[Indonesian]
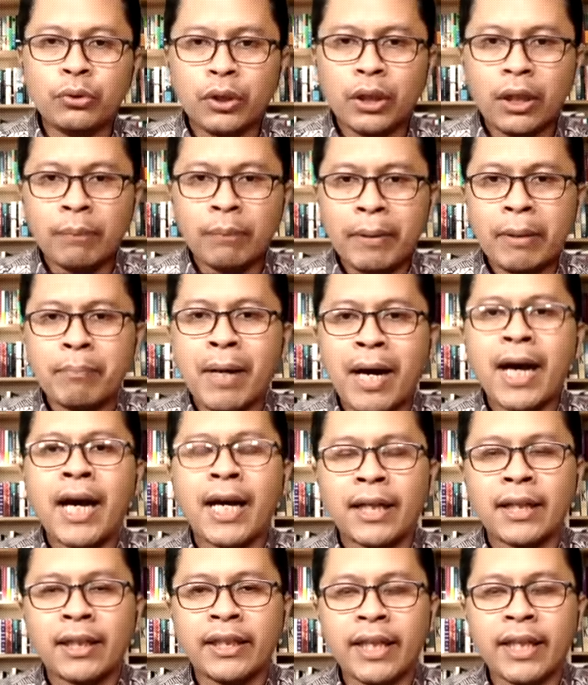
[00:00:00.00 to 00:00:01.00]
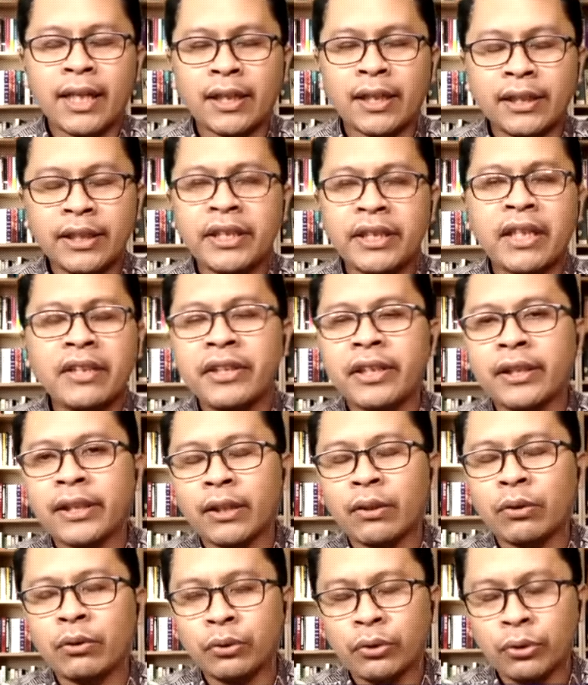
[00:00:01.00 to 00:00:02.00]
apa mahar yang dijanjikan
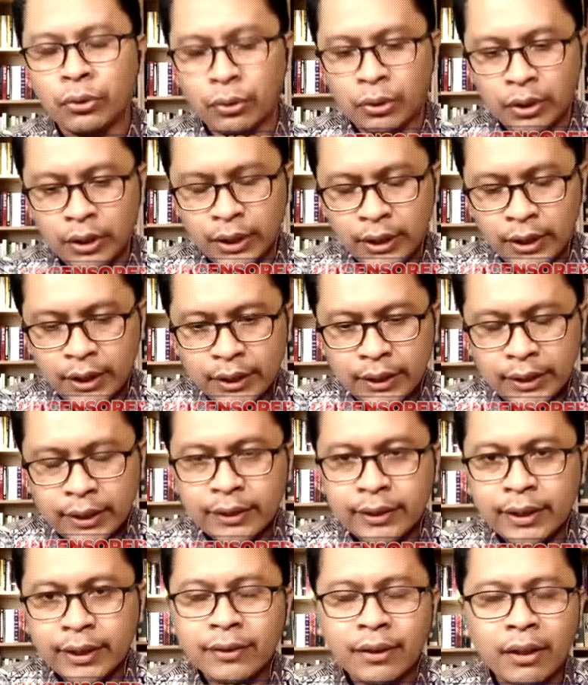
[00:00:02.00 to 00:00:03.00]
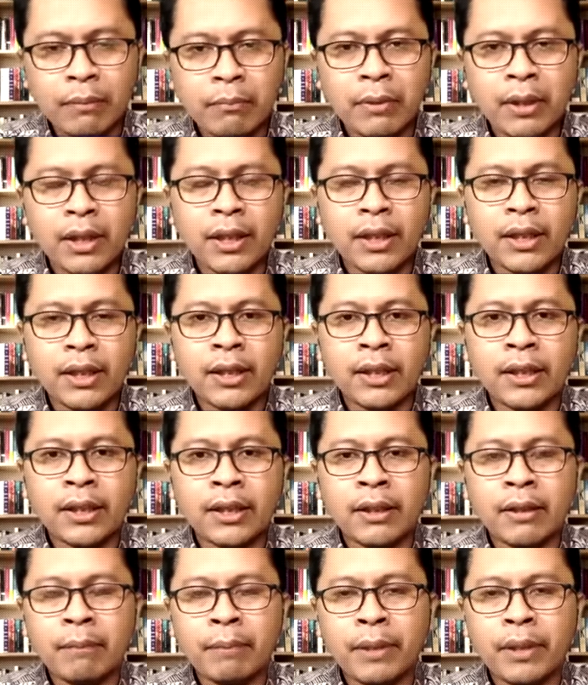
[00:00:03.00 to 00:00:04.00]
untuk kerjasama uh,
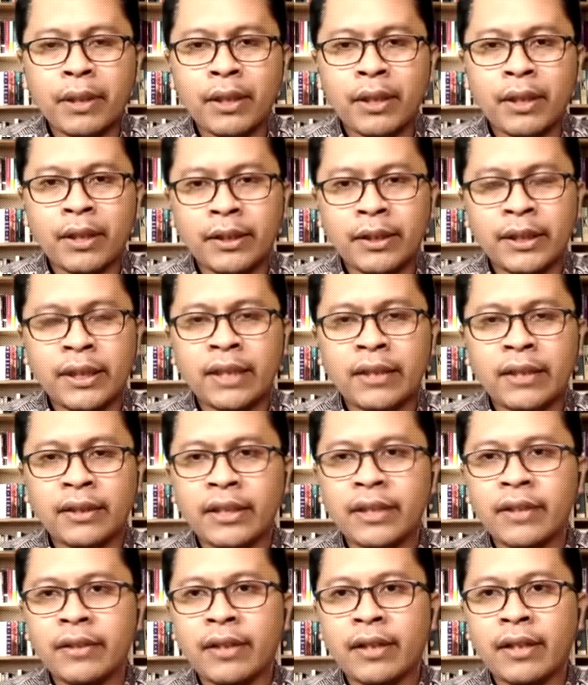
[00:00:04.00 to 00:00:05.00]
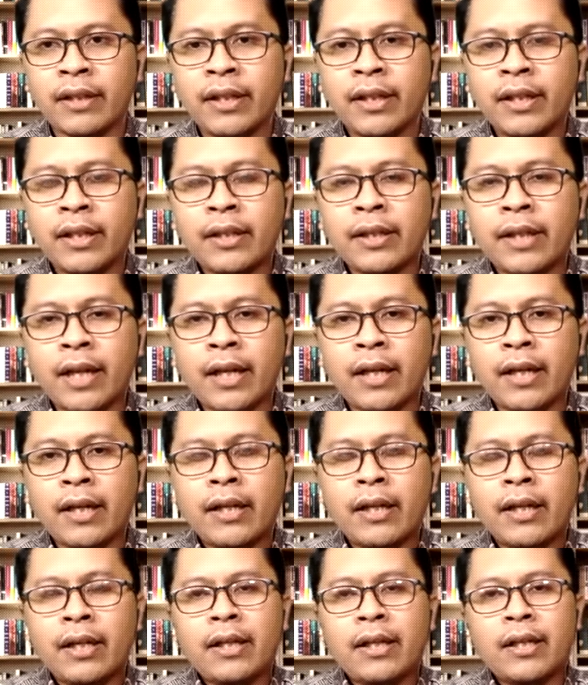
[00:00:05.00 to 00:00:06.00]
apa uh, dengan kita. Nah,
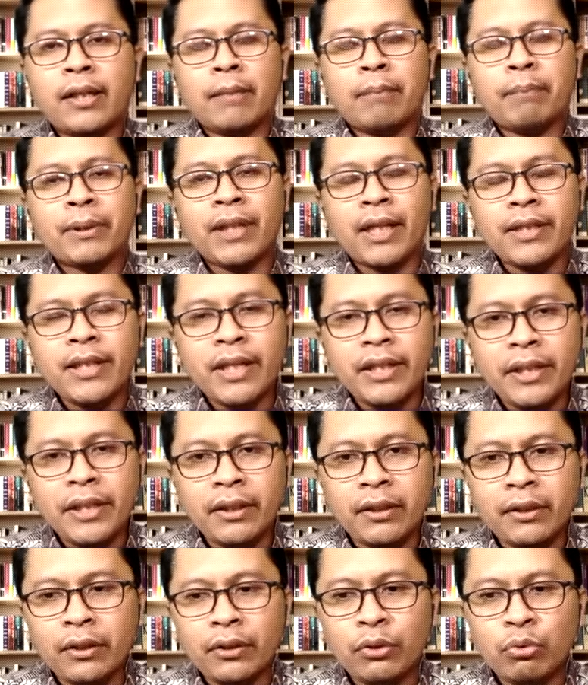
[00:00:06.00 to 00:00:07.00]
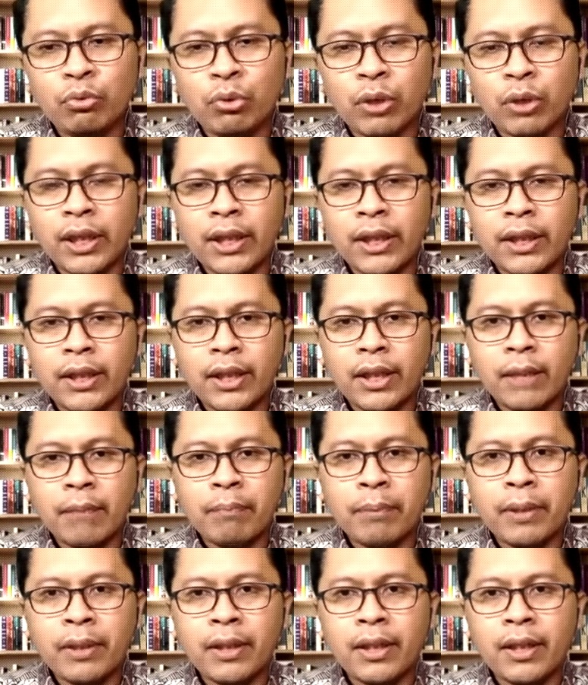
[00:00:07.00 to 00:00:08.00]
uh, pertanyaan yang kedua,
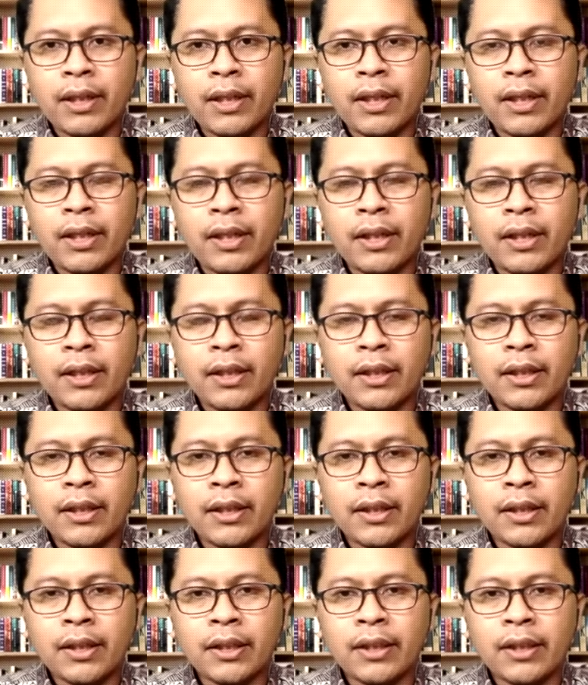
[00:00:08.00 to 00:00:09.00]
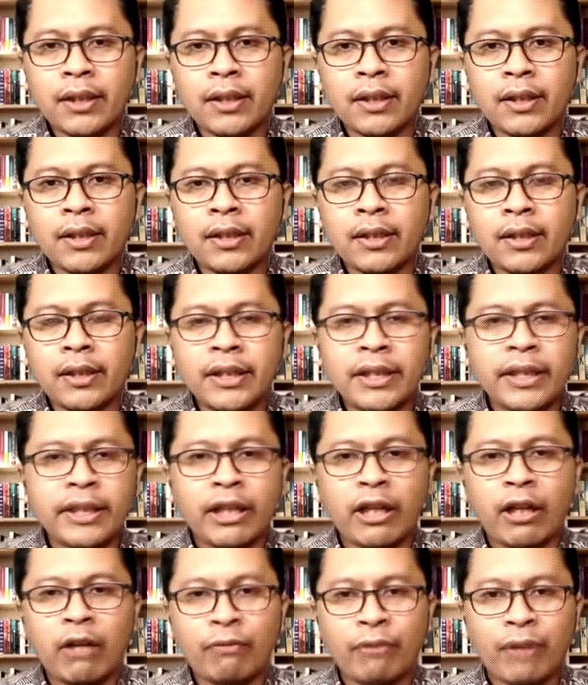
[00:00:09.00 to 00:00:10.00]
apakah uh, uh, ini
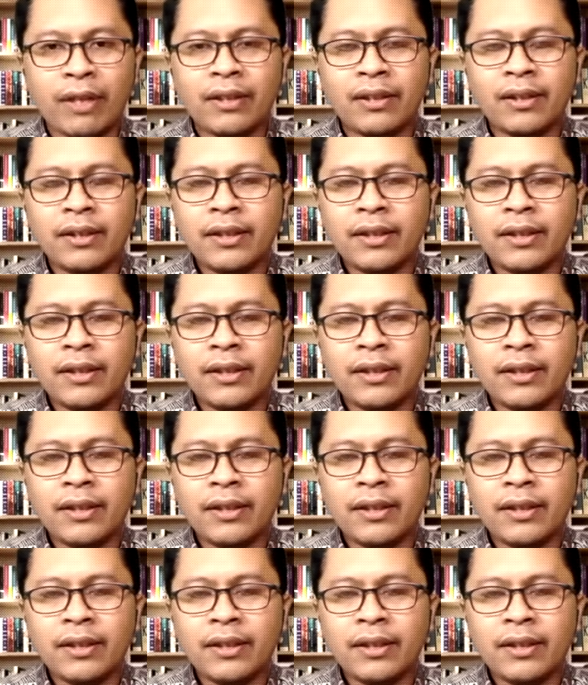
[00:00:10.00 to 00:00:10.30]
relevan